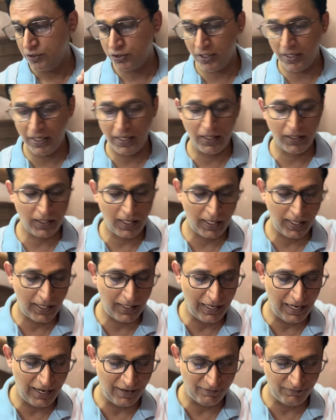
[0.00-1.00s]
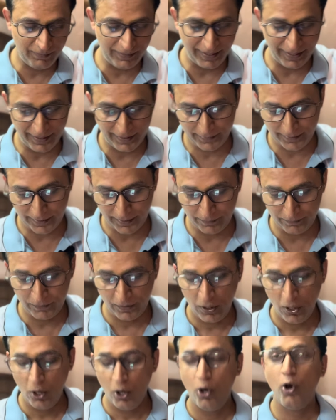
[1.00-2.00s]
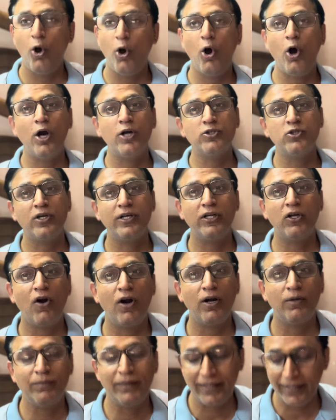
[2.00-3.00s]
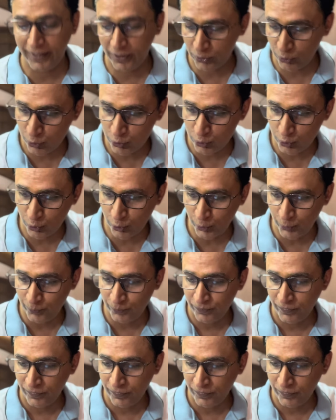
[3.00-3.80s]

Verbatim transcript: श्रीलंका के खिलाफ बनाया था और जो रिकॉर्ड बने हैं दोस्तों